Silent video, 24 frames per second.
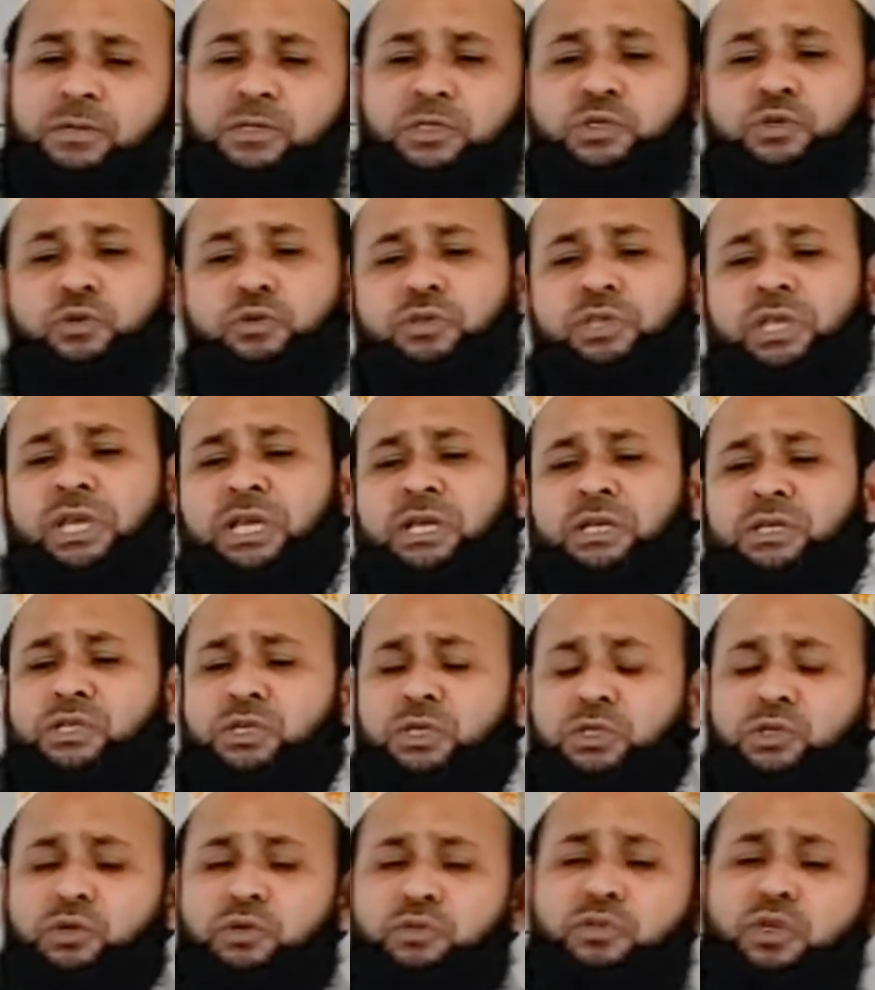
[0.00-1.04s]
যুদ্ধে
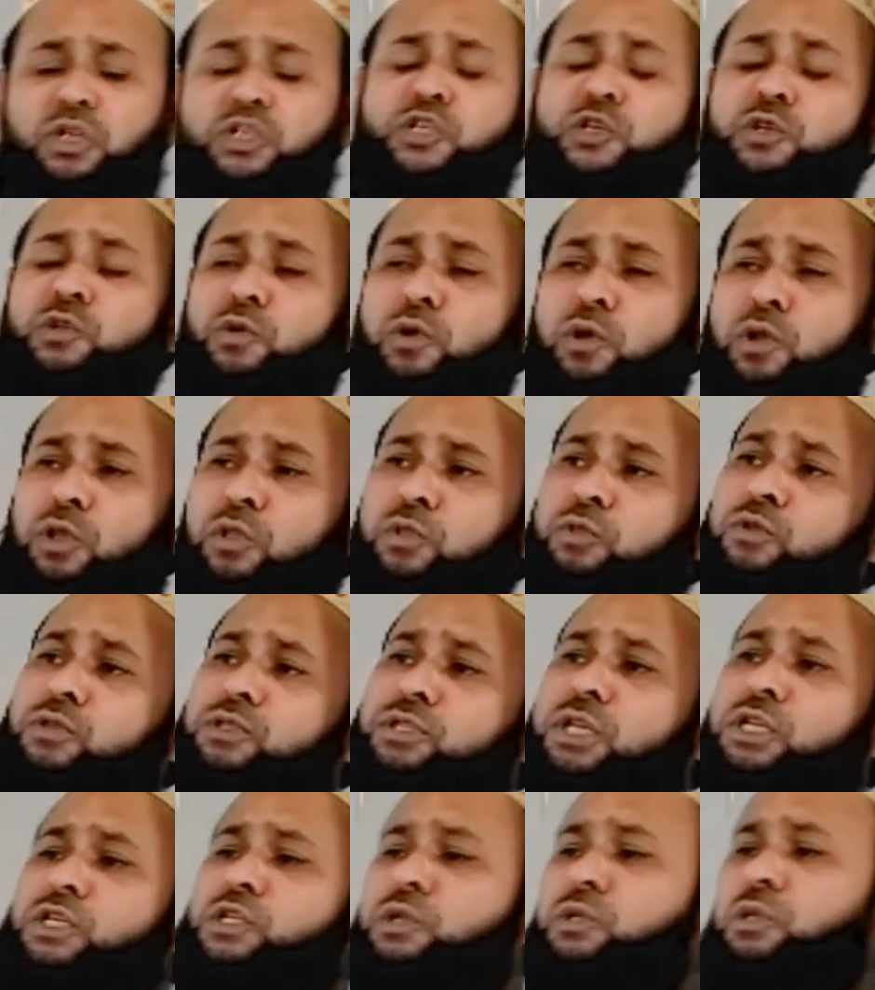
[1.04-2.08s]
যুদ্ধ শুরু হলো
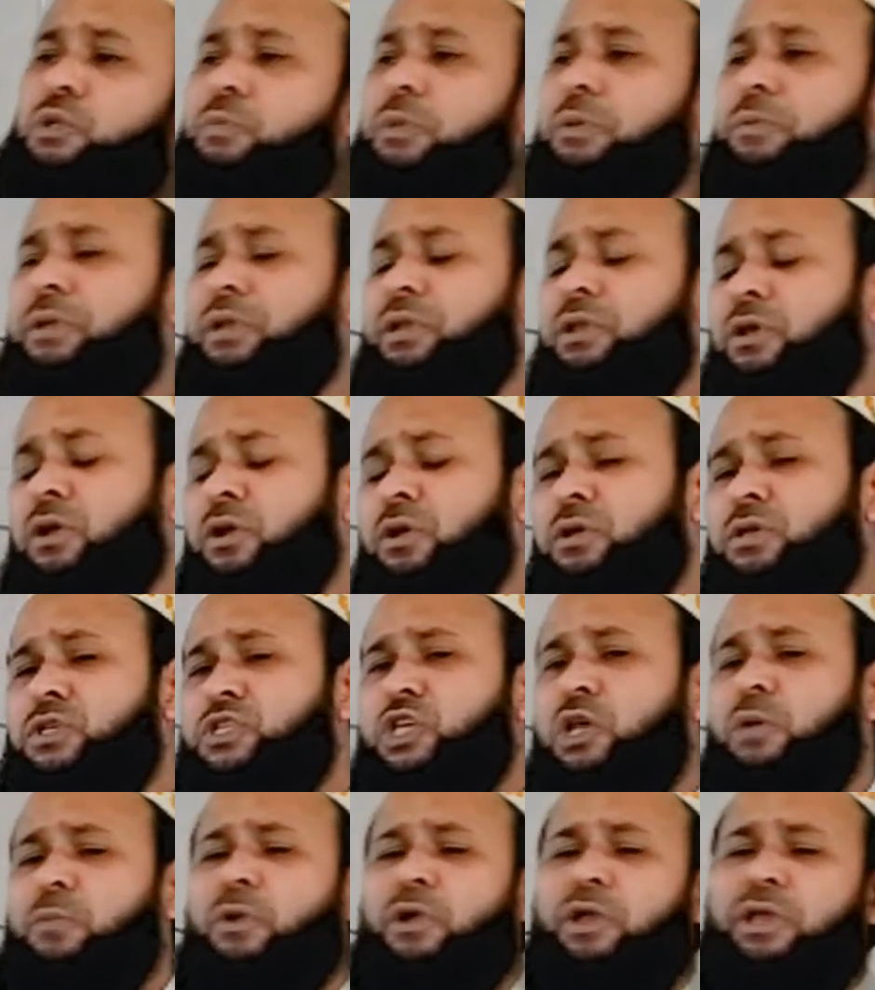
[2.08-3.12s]
দুইজন শুধু বিভিন্ন
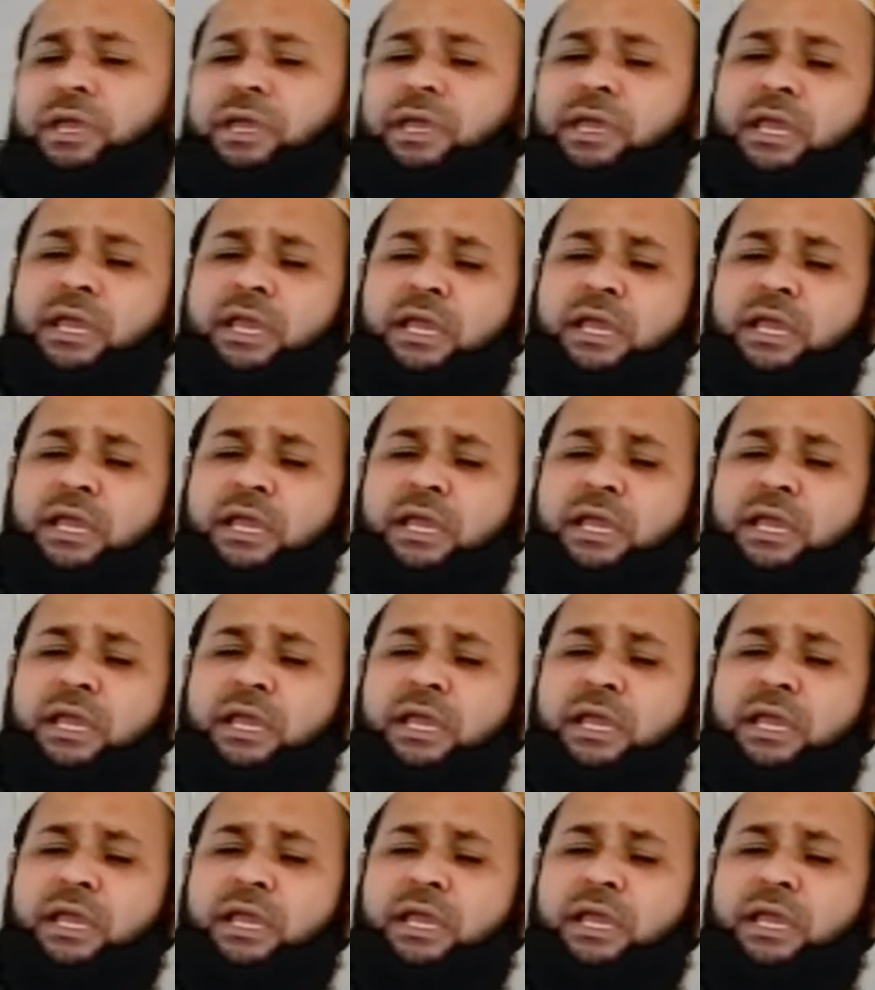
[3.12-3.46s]
সময়